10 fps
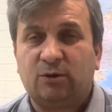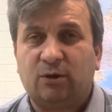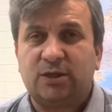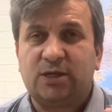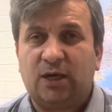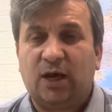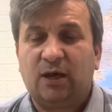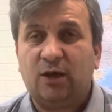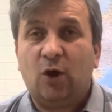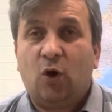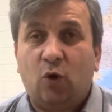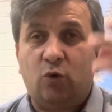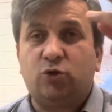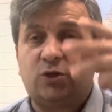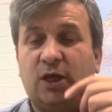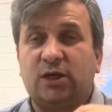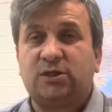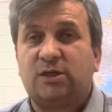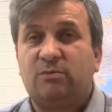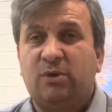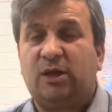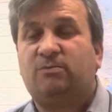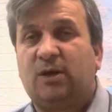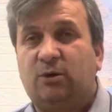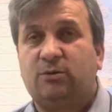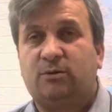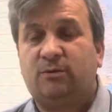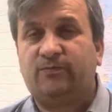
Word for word: Dolayısıyla o üç gerekçeden biri iptal oldu.